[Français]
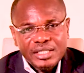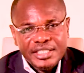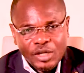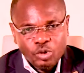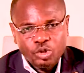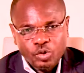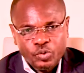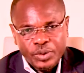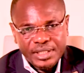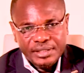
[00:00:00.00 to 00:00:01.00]
C'est
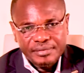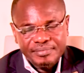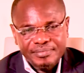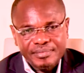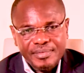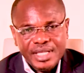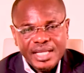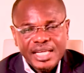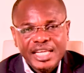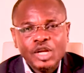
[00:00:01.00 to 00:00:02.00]
aujourd'hui
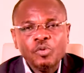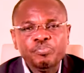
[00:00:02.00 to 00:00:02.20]
que le